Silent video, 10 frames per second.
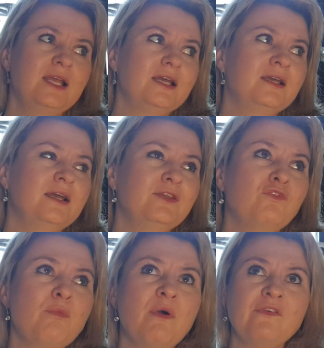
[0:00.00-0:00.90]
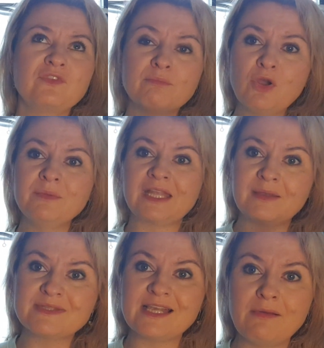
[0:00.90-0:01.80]
E, ja Wam powiem, w tym moim
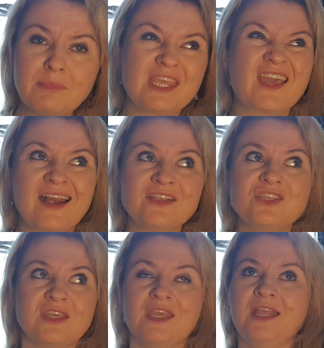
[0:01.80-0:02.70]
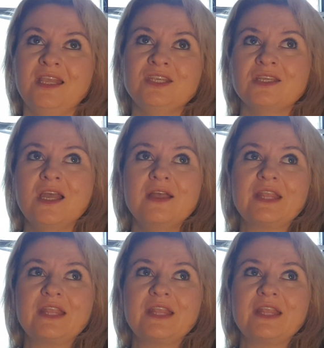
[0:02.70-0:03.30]
takim całym kieracie kiedyś,